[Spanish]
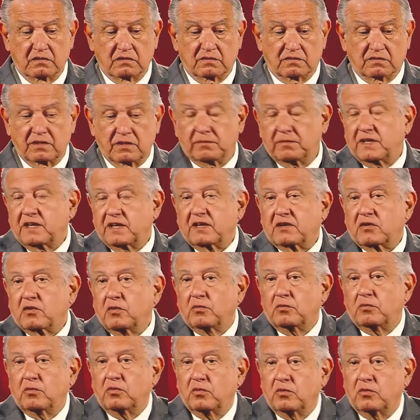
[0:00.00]
Se ve
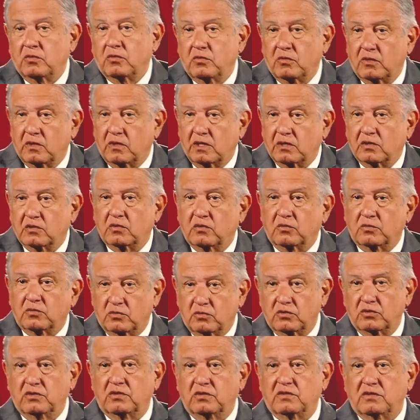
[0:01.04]
como algo
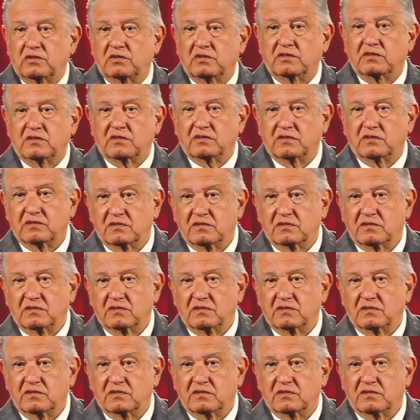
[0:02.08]
muy